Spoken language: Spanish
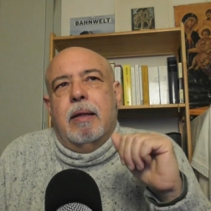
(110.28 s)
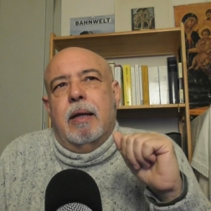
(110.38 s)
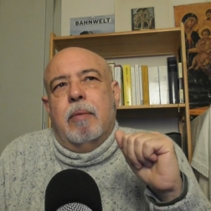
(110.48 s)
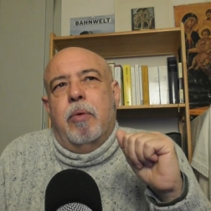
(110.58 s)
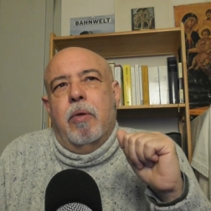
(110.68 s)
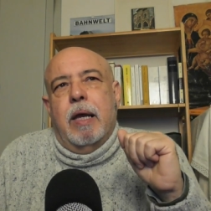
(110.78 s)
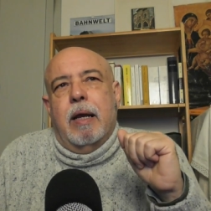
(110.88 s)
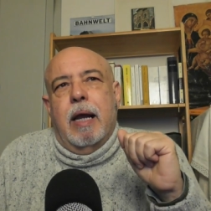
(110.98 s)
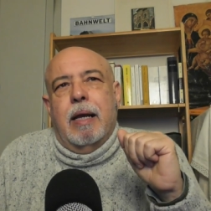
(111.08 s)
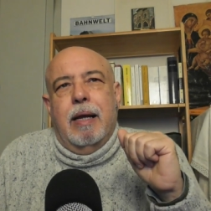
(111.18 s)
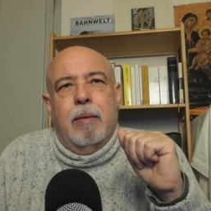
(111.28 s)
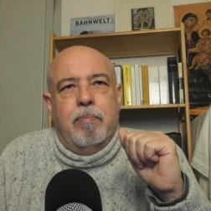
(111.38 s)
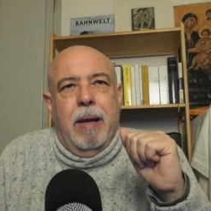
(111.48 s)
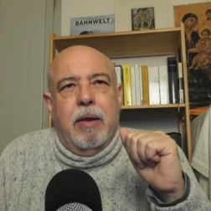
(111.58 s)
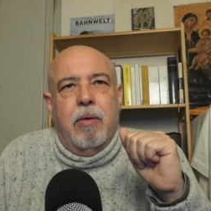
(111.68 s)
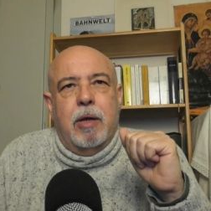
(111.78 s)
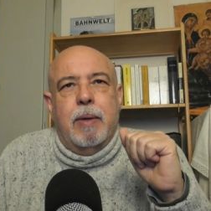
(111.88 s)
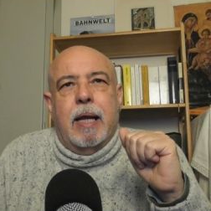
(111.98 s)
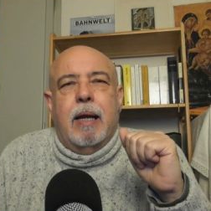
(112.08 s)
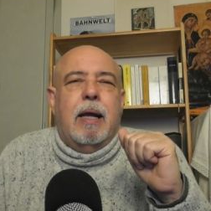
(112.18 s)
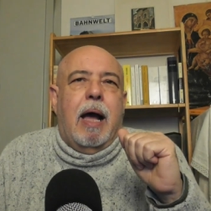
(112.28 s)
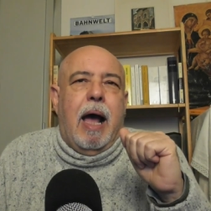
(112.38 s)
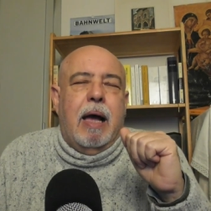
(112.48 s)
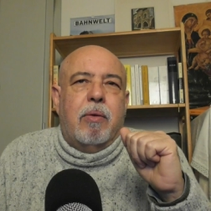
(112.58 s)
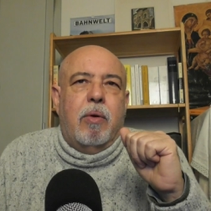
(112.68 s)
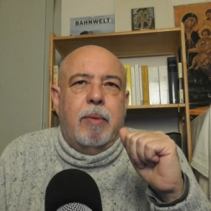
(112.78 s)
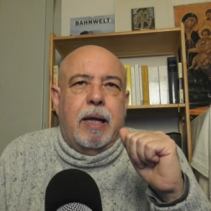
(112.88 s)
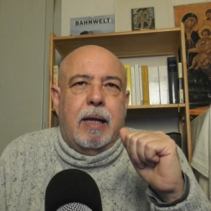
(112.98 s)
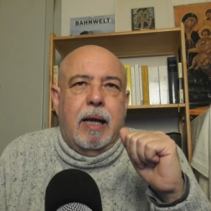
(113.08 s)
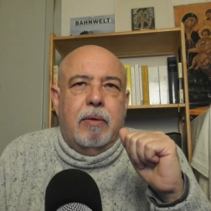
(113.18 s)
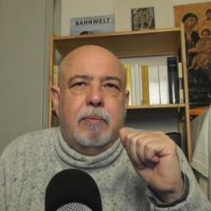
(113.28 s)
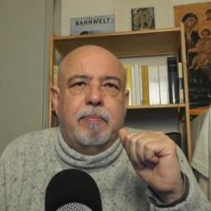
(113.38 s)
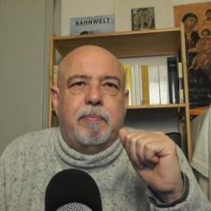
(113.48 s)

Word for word: del poder en el imperio liberal angloamericano.